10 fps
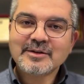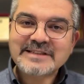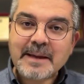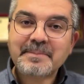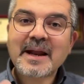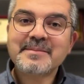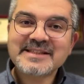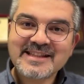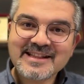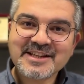
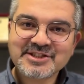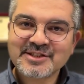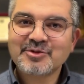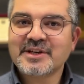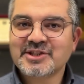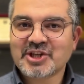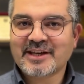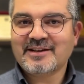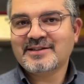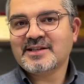depremzedeler için
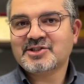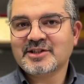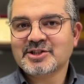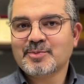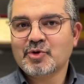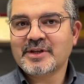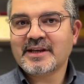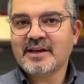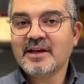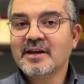ödenecek kısa çalışma
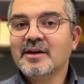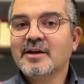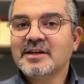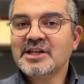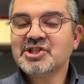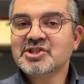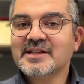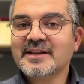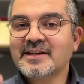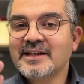ödeneği
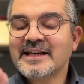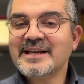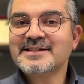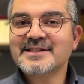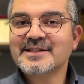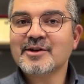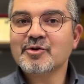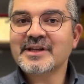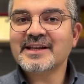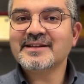işçilerin işsizlik
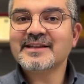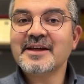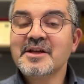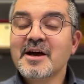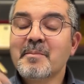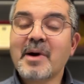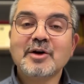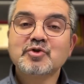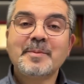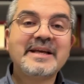ödeneğinden
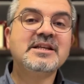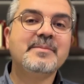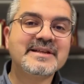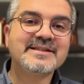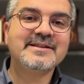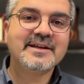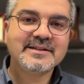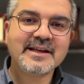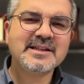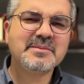mahsup edilmesin
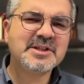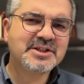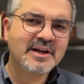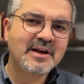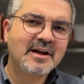denilebilir.